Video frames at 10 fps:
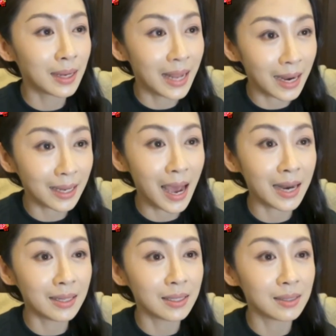เกลียดกั
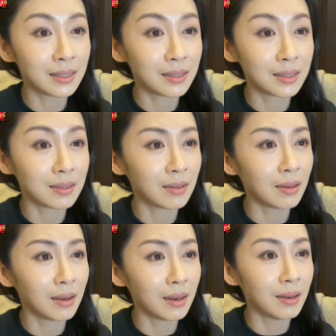น
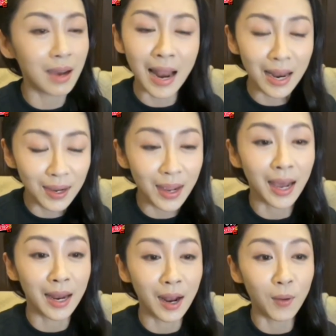หรืออะไรเลย
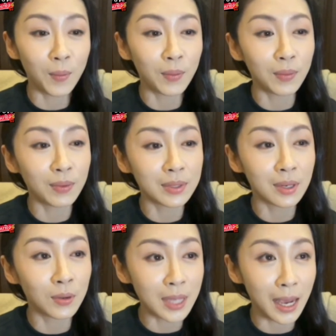ค่ะเรา
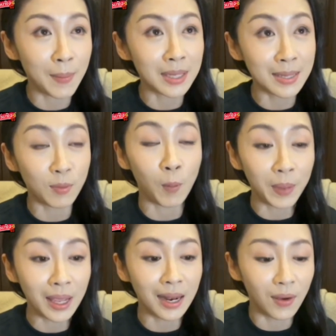รู้จักกันมา10 กว่า
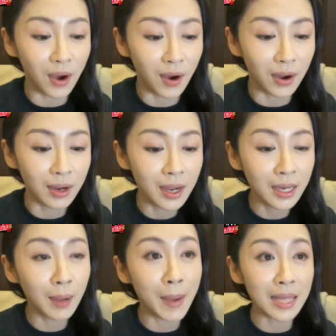ปีแล้วก็
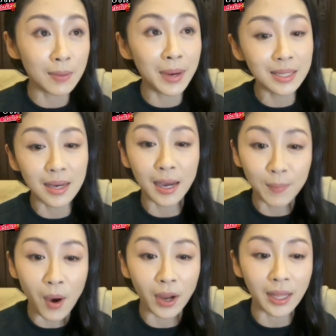ถึงแม้จะไม่ได้เจอกัน
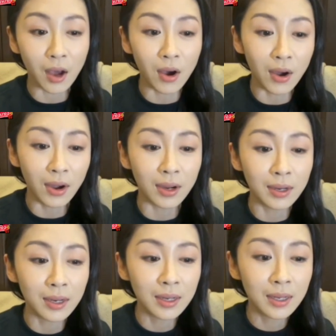บ่อยแต่
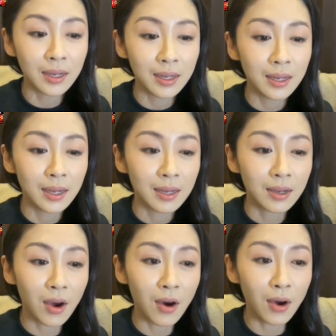
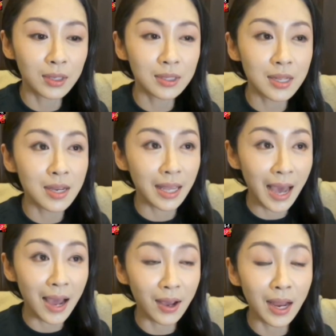ก็เจอกี่
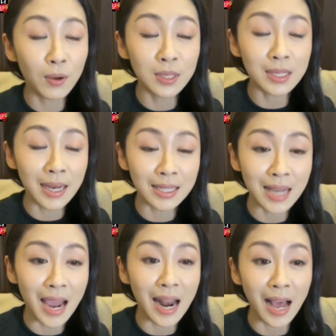ครั้งก็ยังรู้สึกสนิท
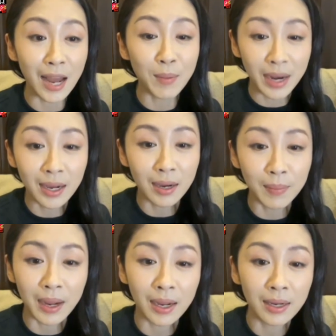ใจรักกันเหมือนเดิม
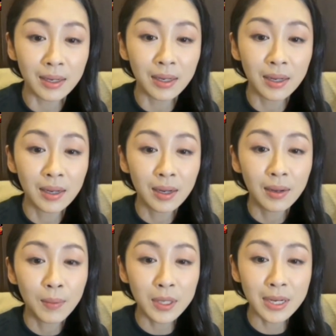อ่ะ
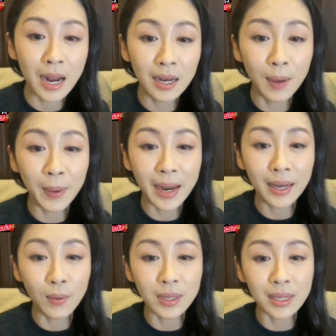เพราะฉะนั้นเรื่องประเด็น
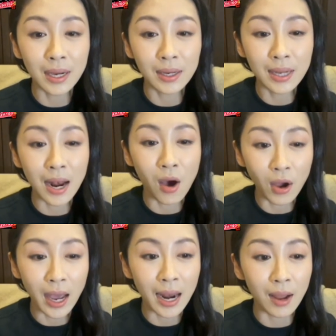ที่ว่าจะทะ
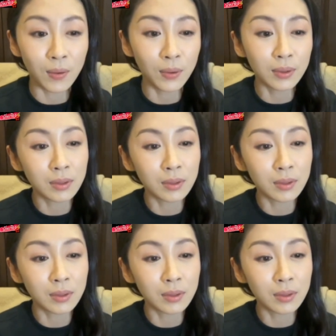เลาะกันแล้ว